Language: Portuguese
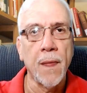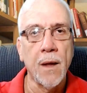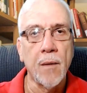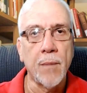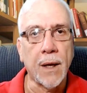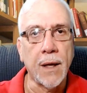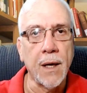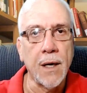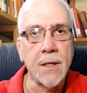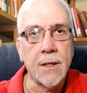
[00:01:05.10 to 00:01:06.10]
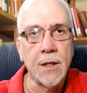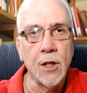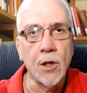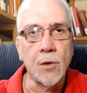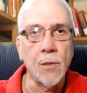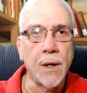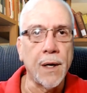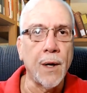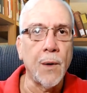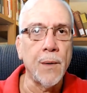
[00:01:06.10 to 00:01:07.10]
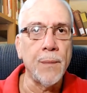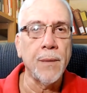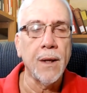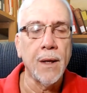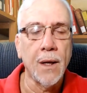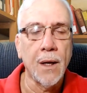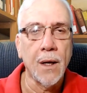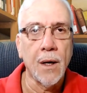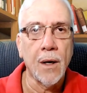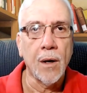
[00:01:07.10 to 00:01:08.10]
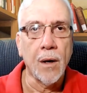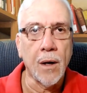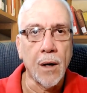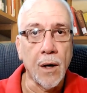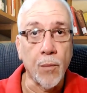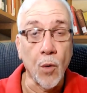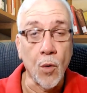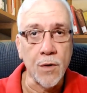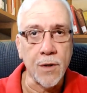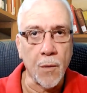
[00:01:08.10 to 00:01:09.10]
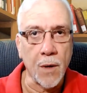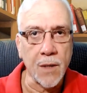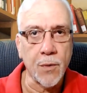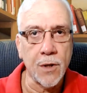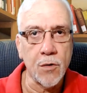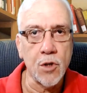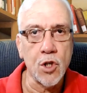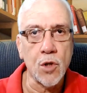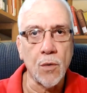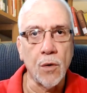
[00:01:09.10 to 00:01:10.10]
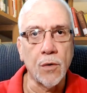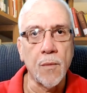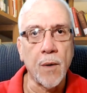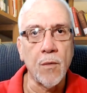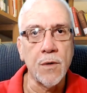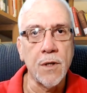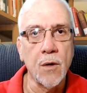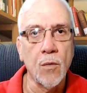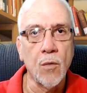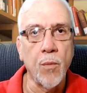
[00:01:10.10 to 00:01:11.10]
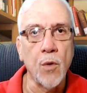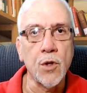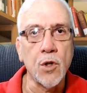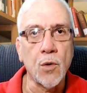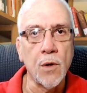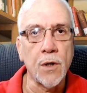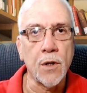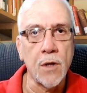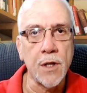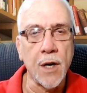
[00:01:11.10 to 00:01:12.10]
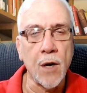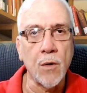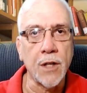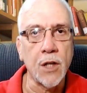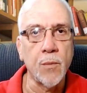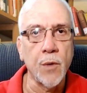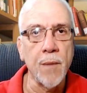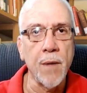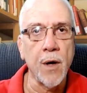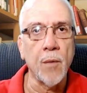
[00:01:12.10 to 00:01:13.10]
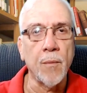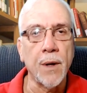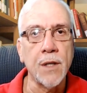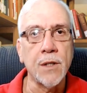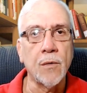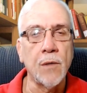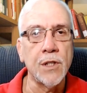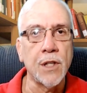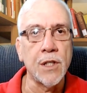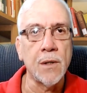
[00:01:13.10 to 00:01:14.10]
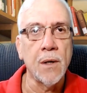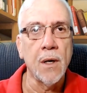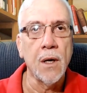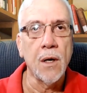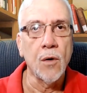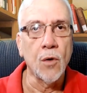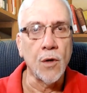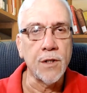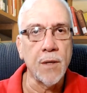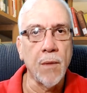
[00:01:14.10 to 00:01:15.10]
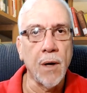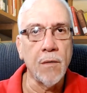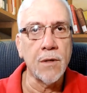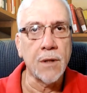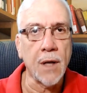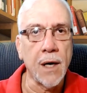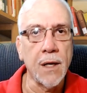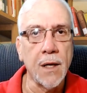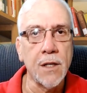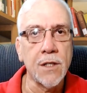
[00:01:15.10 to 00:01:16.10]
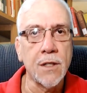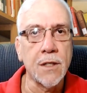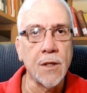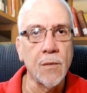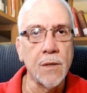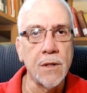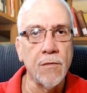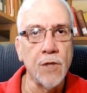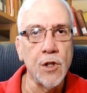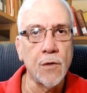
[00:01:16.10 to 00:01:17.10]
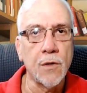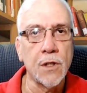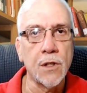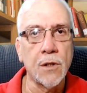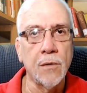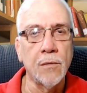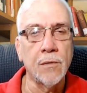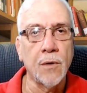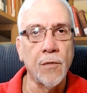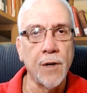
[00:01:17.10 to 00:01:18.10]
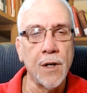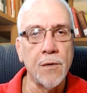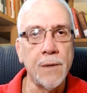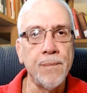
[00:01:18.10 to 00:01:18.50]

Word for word: para quem é inscrito no canal, né? É, com 50% de desconto. E para conseguir o cupom de desconto é só entrar em contato por e-mail pela, com a gente. E o nosso e-mail está aí na descrição desse vídeo que vocês estão, estão vendo, né?